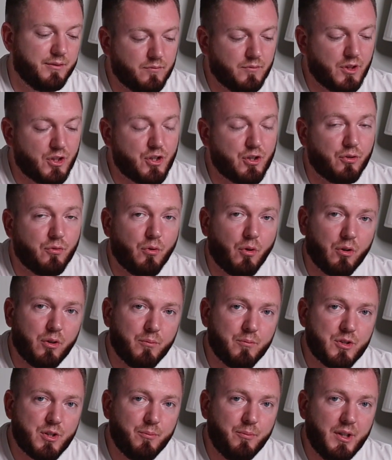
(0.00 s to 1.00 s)
На
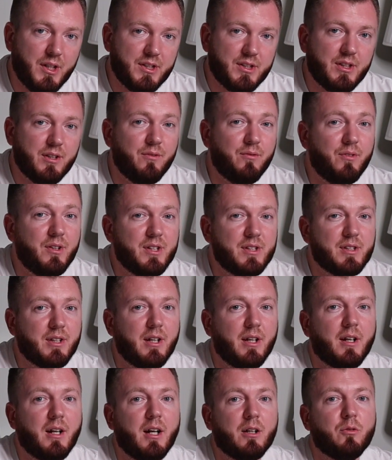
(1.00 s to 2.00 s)
четвертом же месте
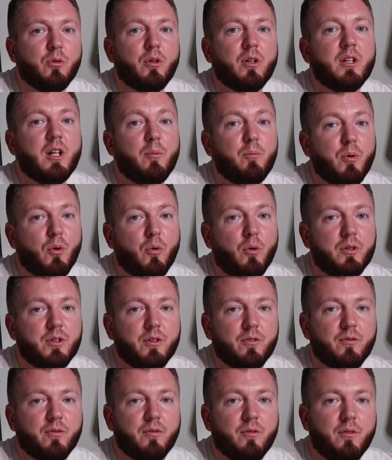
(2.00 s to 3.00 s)
виски, который
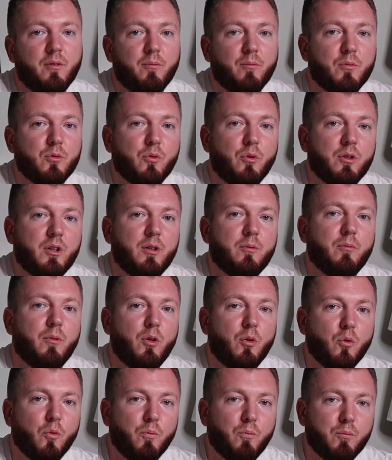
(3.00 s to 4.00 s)
напротив многим
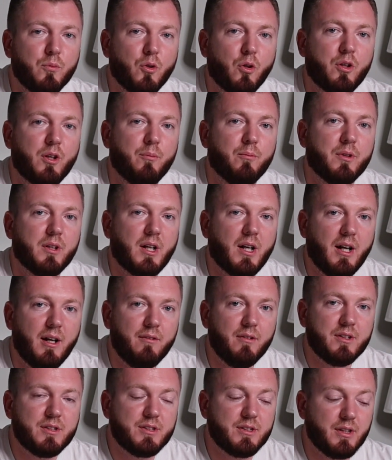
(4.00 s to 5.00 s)
люб, многим
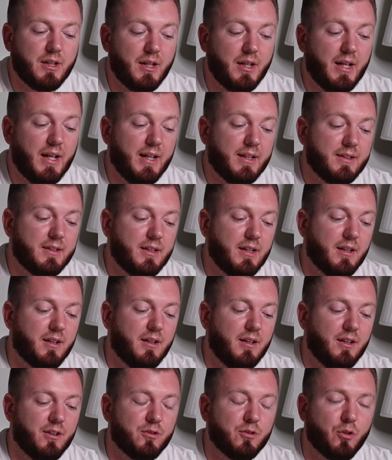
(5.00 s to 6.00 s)
нравится. Это
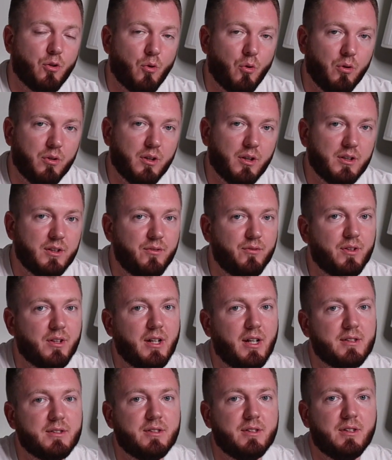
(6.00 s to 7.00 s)
Глендронах
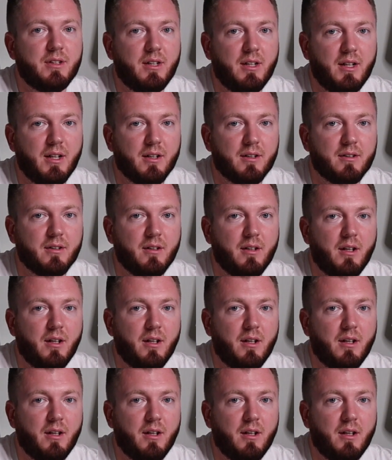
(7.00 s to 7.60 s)
12 лет.